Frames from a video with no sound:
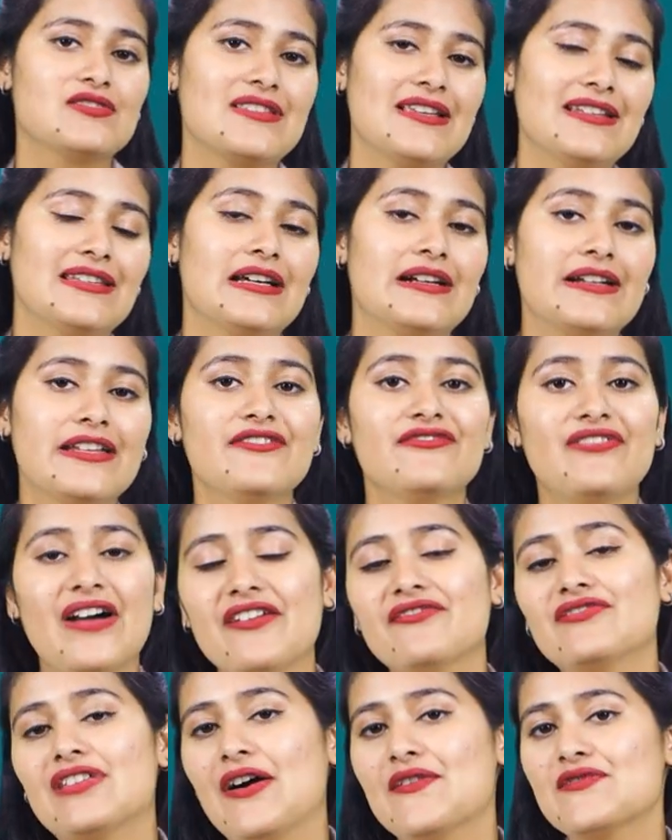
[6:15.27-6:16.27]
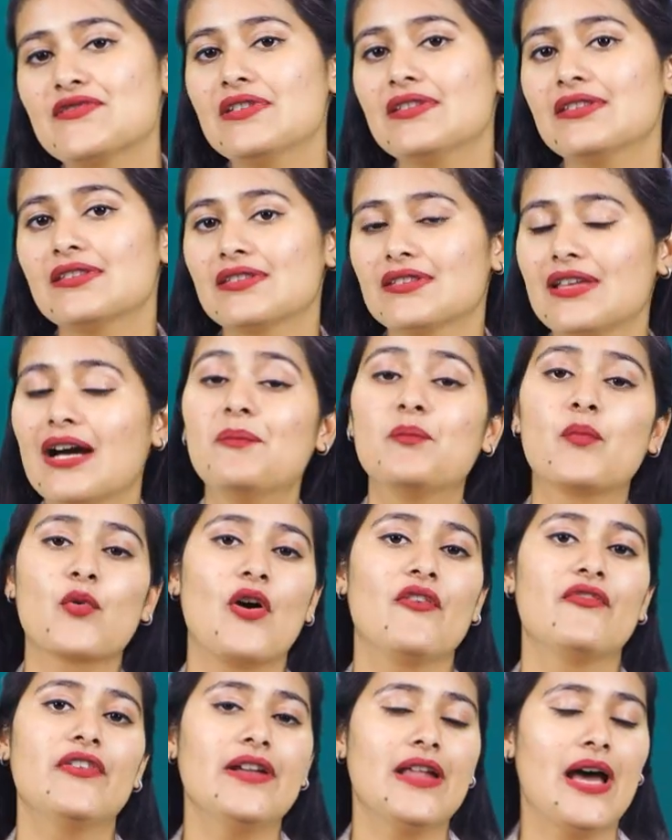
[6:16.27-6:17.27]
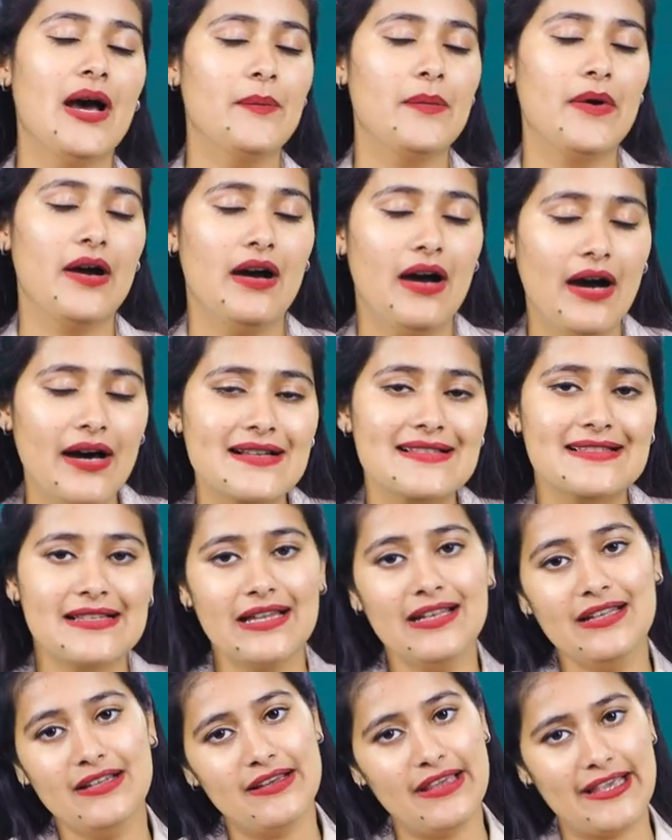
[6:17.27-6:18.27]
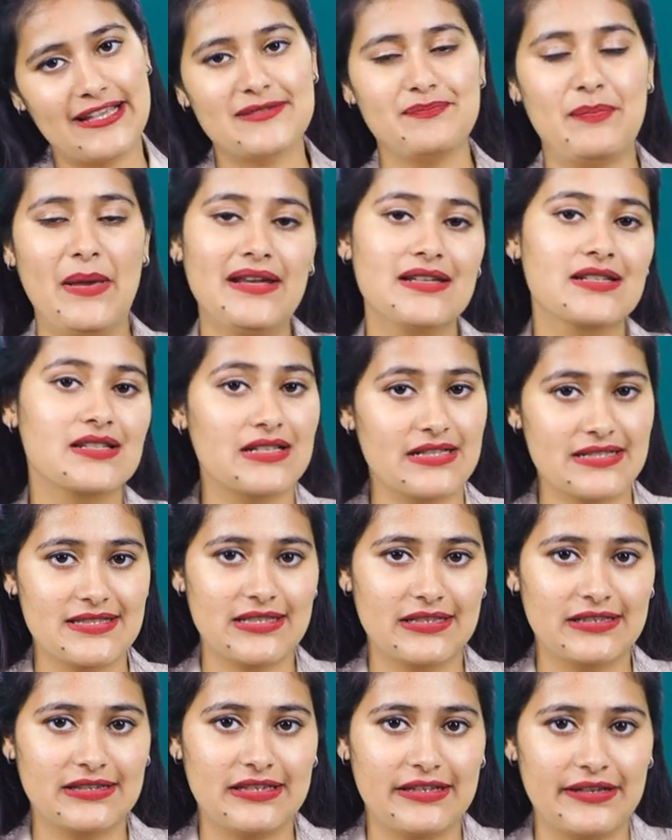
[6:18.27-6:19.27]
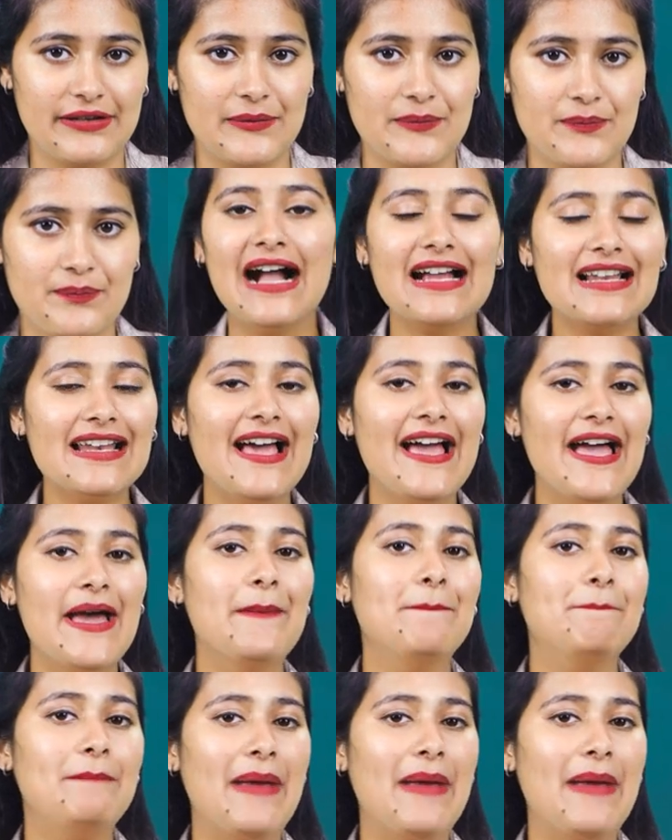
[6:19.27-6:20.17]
से 35,000 तक प्रॉफिट आप हर साल एक्सपेक्ट कर सकते हैं अगला है